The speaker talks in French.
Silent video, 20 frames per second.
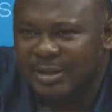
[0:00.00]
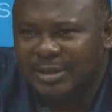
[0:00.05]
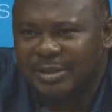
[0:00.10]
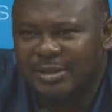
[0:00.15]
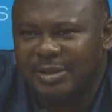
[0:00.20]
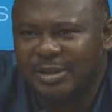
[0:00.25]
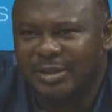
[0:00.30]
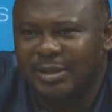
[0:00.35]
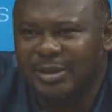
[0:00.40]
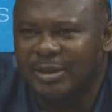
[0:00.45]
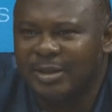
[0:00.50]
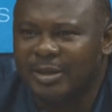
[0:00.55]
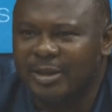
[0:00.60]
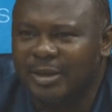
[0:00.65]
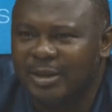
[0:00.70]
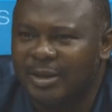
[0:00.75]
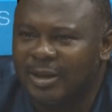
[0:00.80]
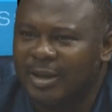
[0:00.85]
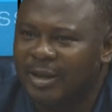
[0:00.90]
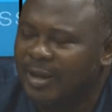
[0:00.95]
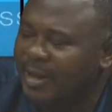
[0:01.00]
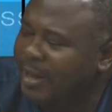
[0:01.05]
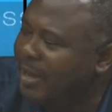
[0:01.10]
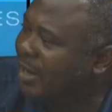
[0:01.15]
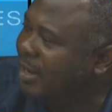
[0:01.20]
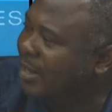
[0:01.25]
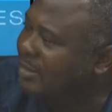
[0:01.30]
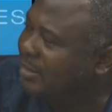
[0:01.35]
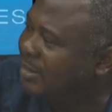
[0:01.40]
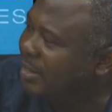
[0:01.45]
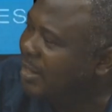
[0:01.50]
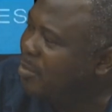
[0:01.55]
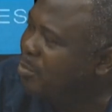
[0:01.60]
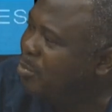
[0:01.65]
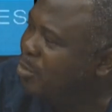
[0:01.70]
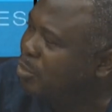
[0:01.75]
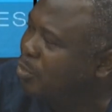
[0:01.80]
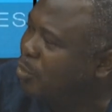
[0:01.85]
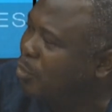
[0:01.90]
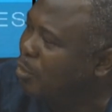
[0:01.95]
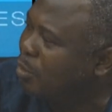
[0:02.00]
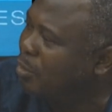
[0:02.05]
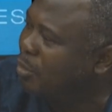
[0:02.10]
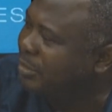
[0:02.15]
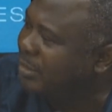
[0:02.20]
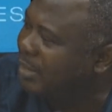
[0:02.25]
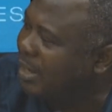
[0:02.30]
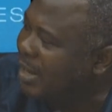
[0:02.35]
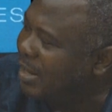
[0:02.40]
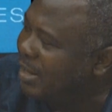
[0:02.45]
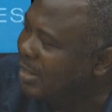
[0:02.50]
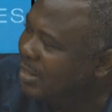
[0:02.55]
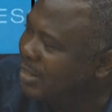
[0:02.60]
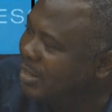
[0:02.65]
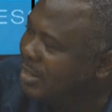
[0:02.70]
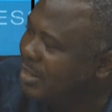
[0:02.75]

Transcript: qui euh, est resté un peu trop longtemps